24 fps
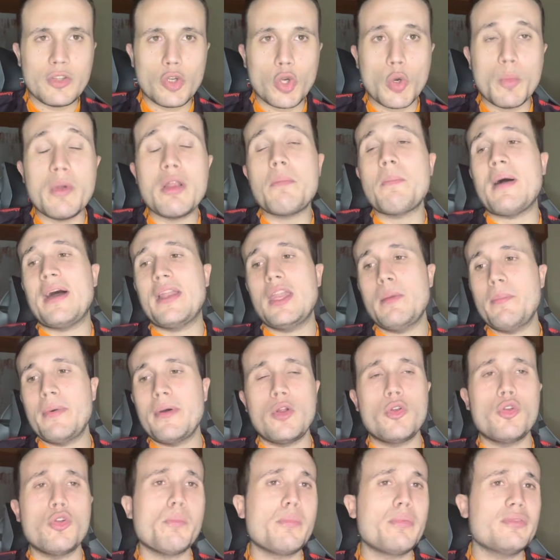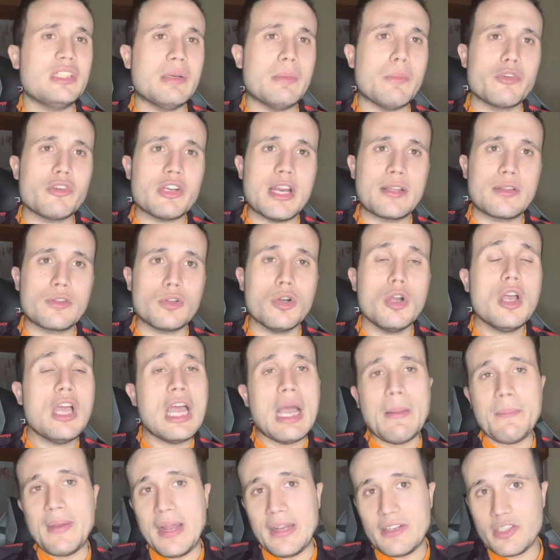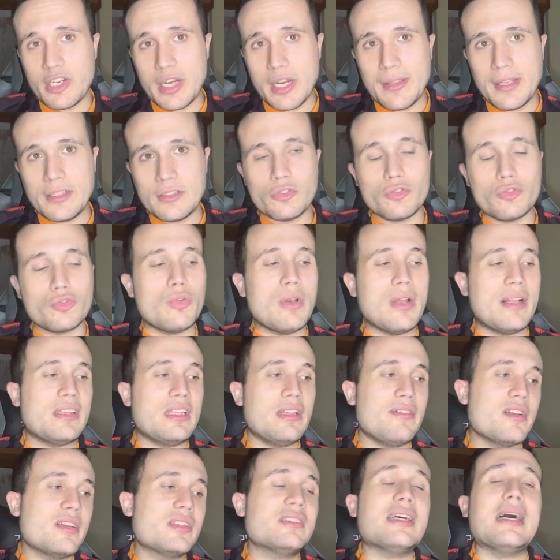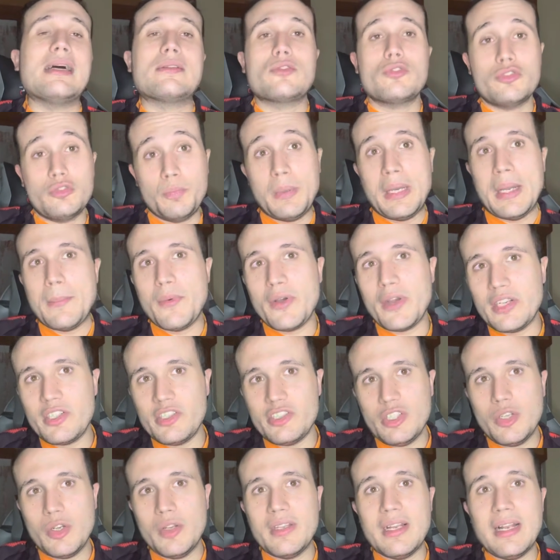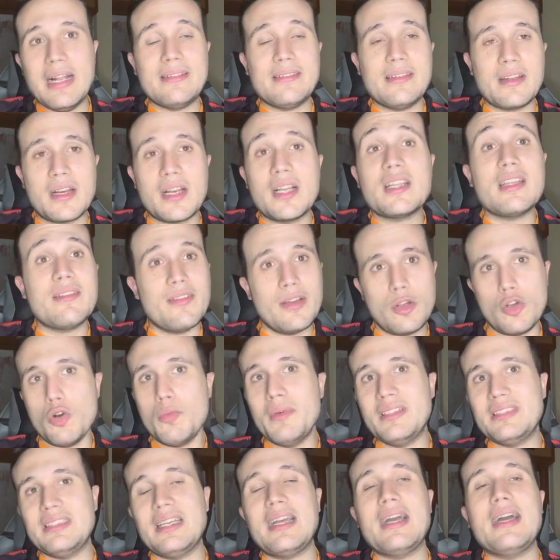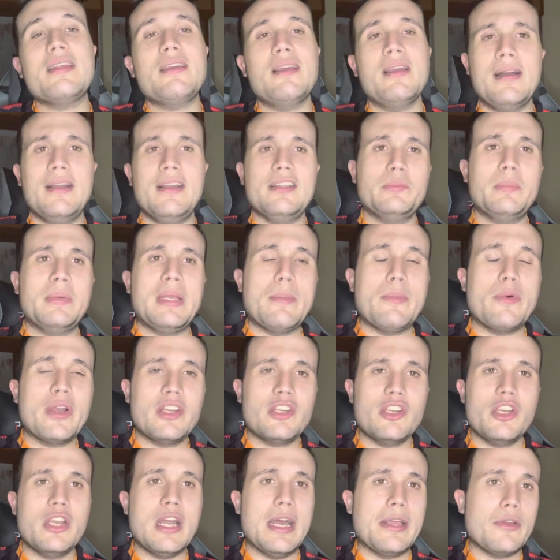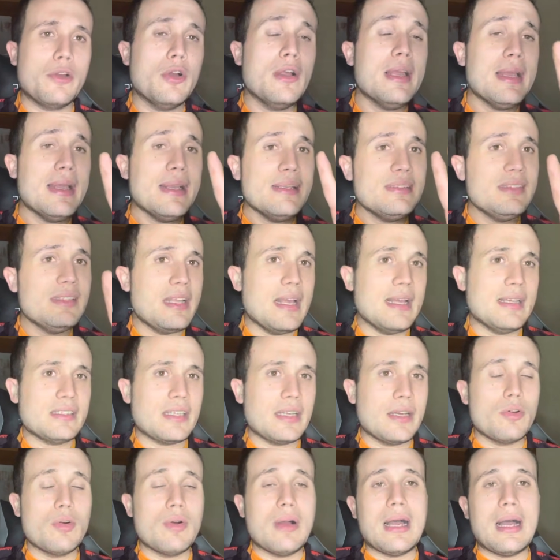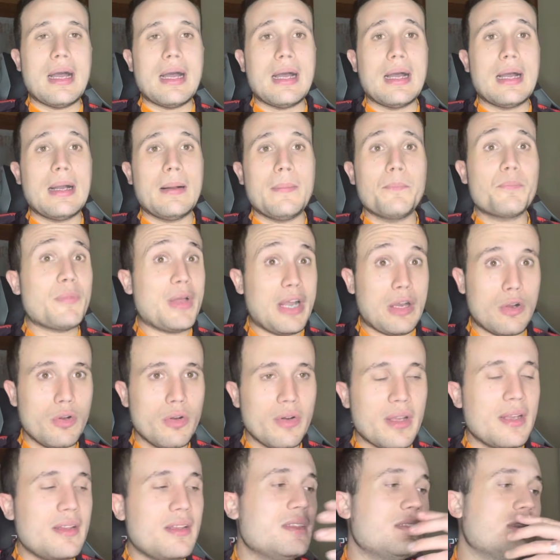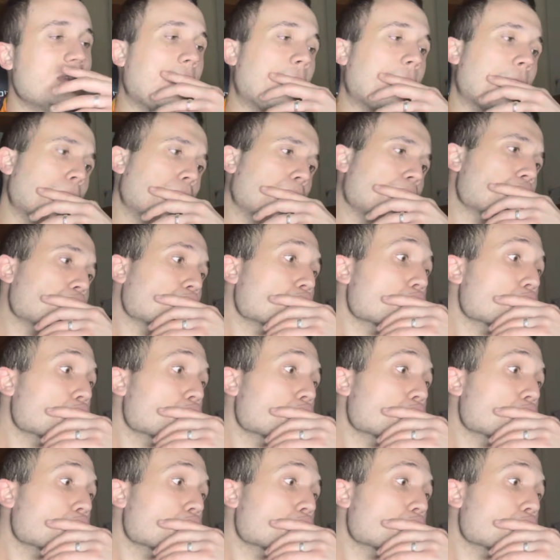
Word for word: come il pane, però non possiamo certo piangere adesso sul latte versato, speriamo che ci siano delle alternative come Zaccaria e speriamo che a gennaio gennaio si riescano a, a concretizzare.